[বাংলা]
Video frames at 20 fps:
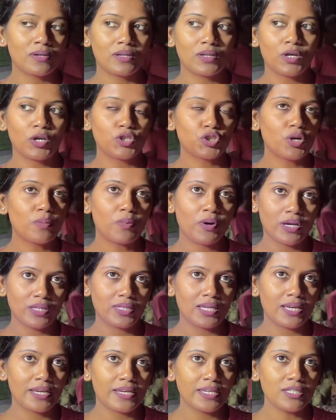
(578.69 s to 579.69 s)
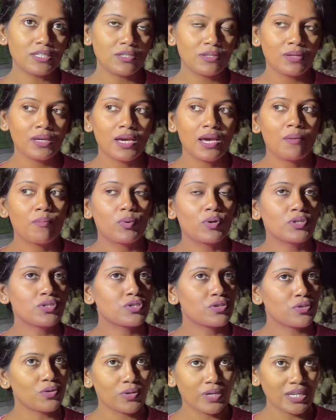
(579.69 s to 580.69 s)
নয়শো পঁয়তাল্লিশ পোস্ট
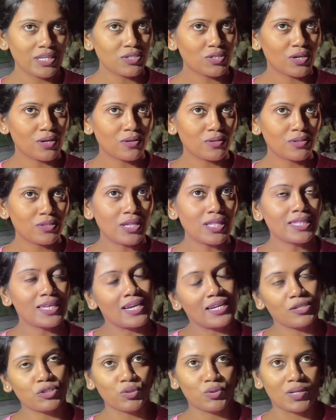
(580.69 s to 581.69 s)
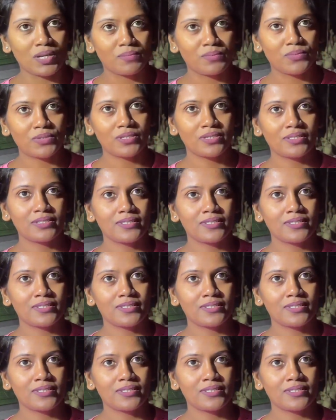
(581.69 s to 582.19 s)
দক্ষিণ জগদ্দল থানা সোনারপুর